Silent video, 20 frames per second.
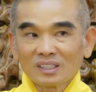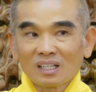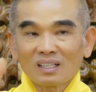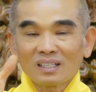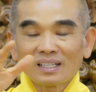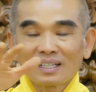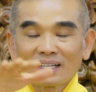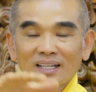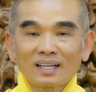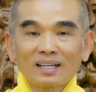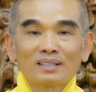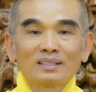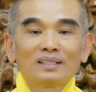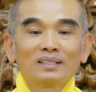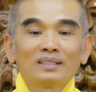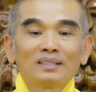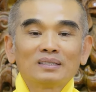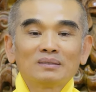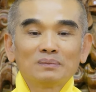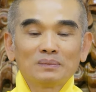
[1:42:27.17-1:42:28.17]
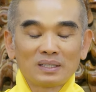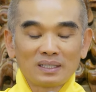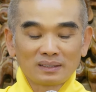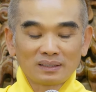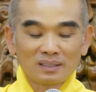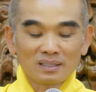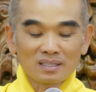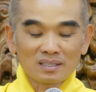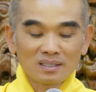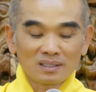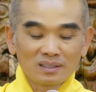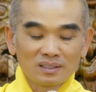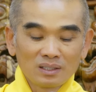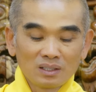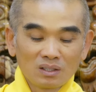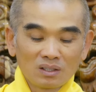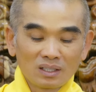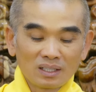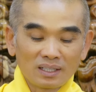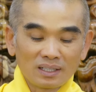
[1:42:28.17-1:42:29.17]
Đó là cảnh giới mà thực
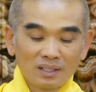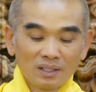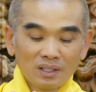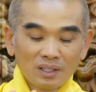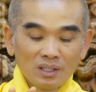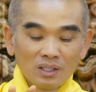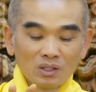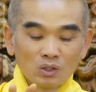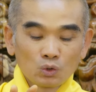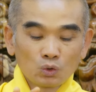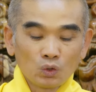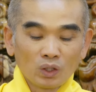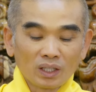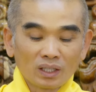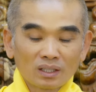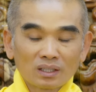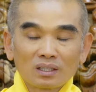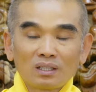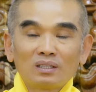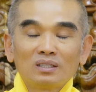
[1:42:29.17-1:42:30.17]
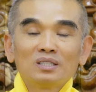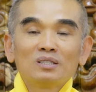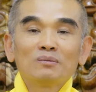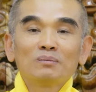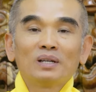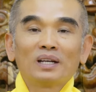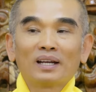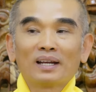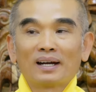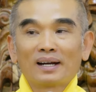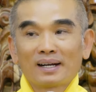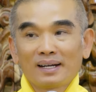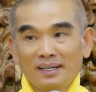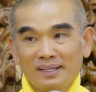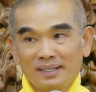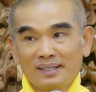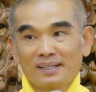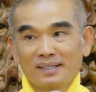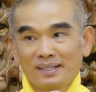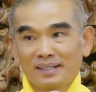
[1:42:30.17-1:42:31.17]
sự gọi là tuyệt đối bình đẳng
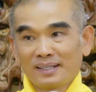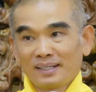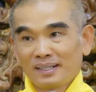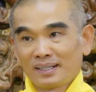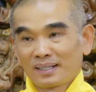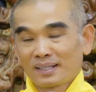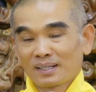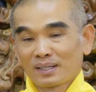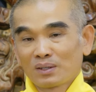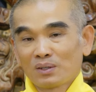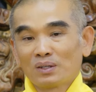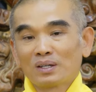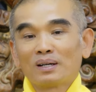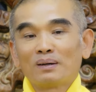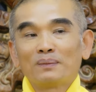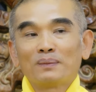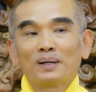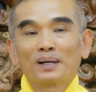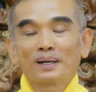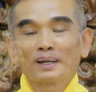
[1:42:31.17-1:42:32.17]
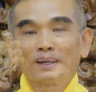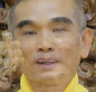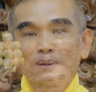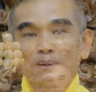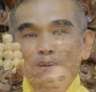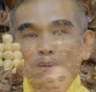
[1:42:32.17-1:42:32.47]
của đạo Phật.